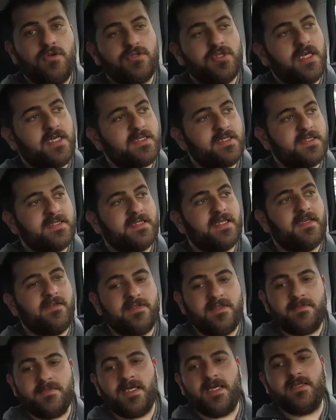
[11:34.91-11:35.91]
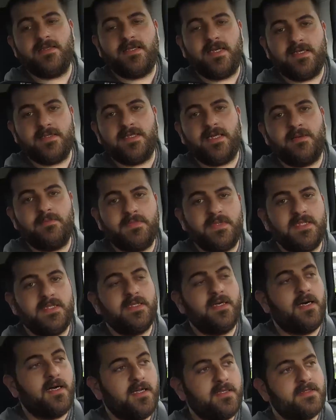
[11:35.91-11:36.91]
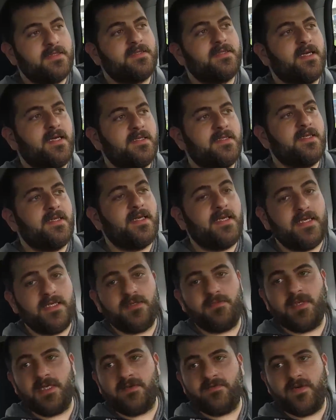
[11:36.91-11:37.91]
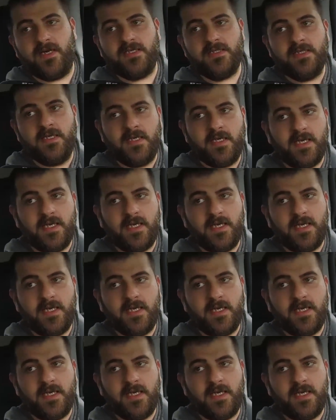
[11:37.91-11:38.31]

Özellikle sevdiğim yanlardan biri 6 tane airbag var.